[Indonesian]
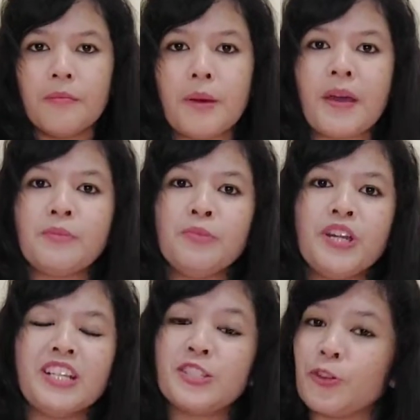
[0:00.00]
Bapak, ibu,
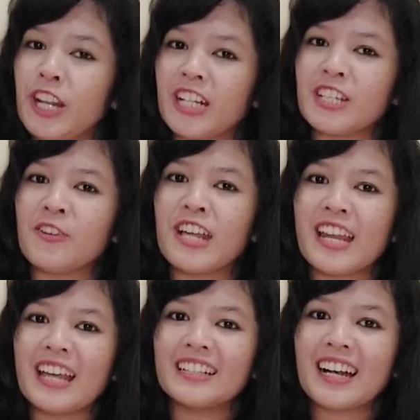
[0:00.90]
dan saudara saudara
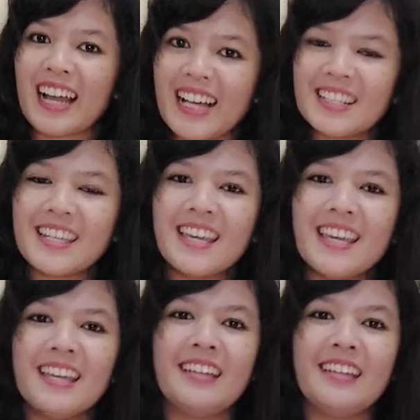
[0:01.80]
yang terkasih,